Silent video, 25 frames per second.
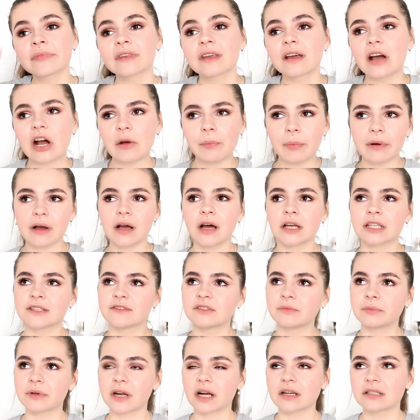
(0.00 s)
как
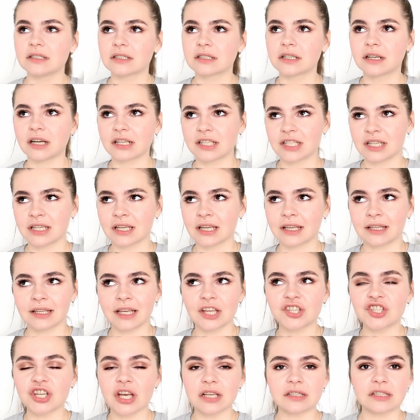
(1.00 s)
показывает практика, хотя
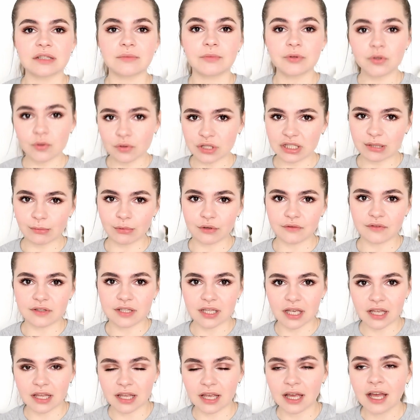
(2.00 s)
я часто беру с собой
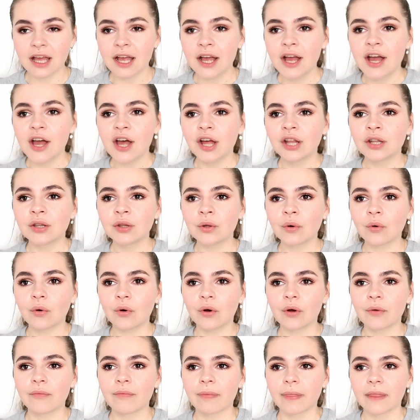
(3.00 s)
вязание,
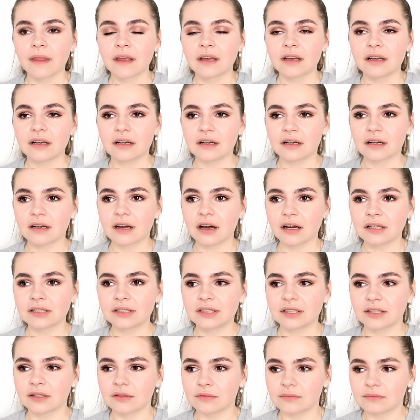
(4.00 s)
но
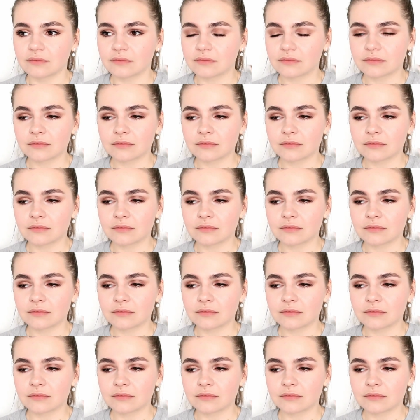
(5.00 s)
как-то